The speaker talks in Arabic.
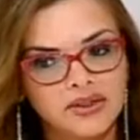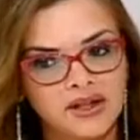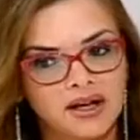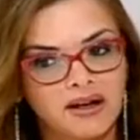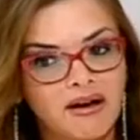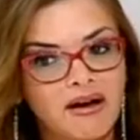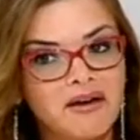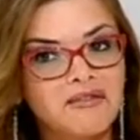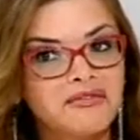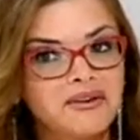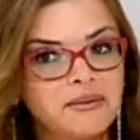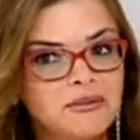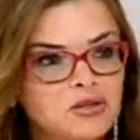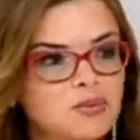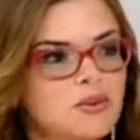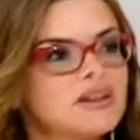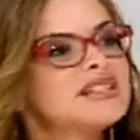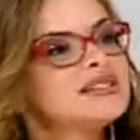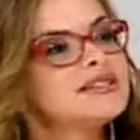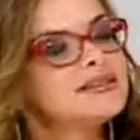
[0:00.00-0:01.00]
وثقافه
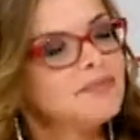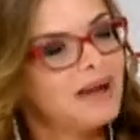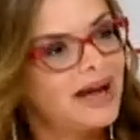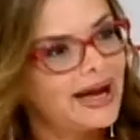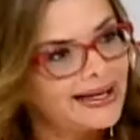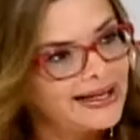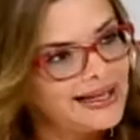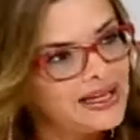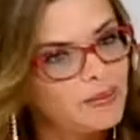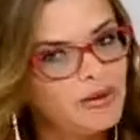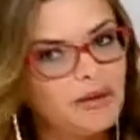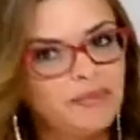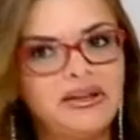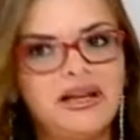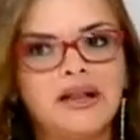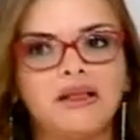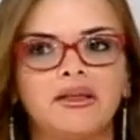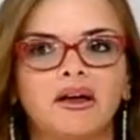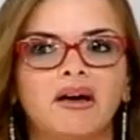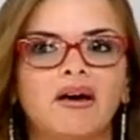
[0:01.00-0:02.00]
مش بس محليه
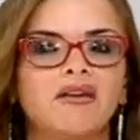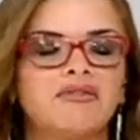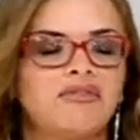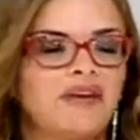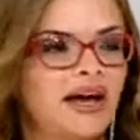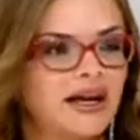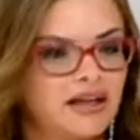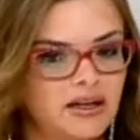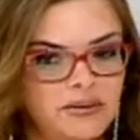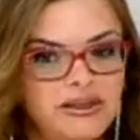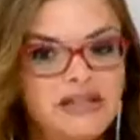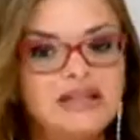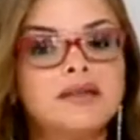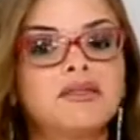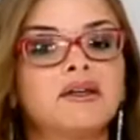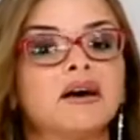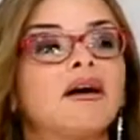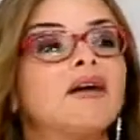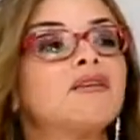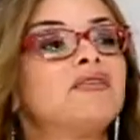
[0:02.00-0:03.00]
بلبنان ثقافه
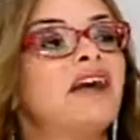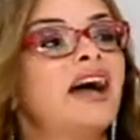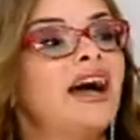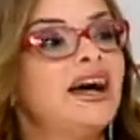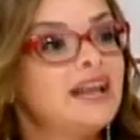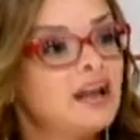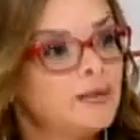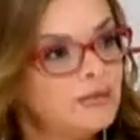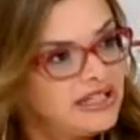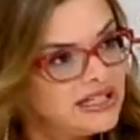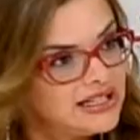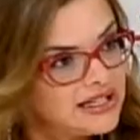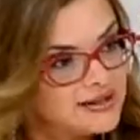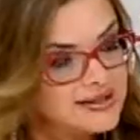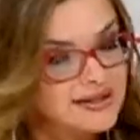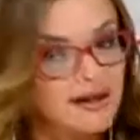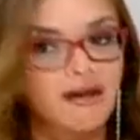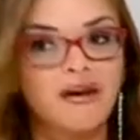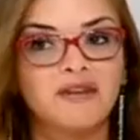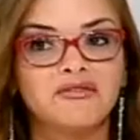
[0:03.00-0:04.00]
عربيه ثقافه
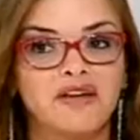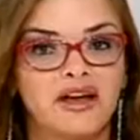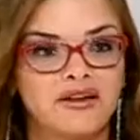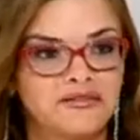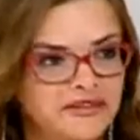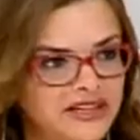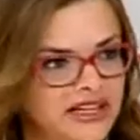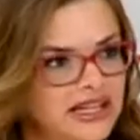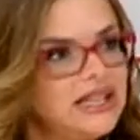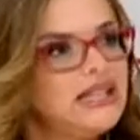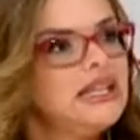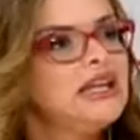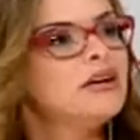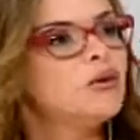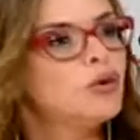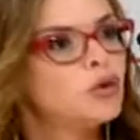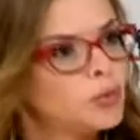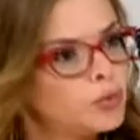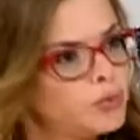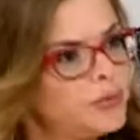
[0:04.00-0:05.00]
عالميه ثقافه
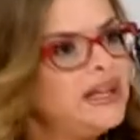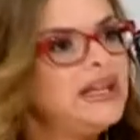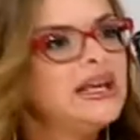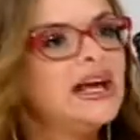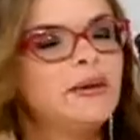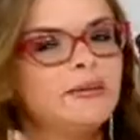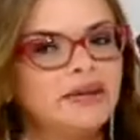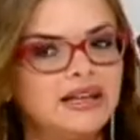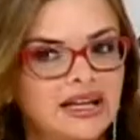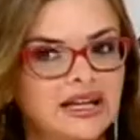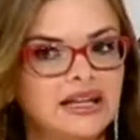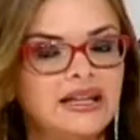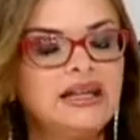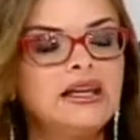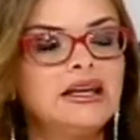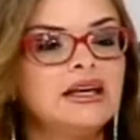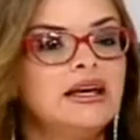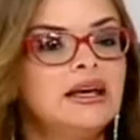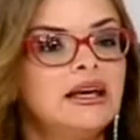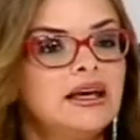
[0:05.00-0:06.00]
افريقيه اوروبيه
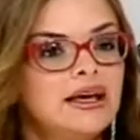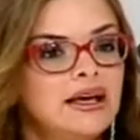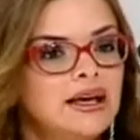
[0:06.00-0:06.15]
امريكانيه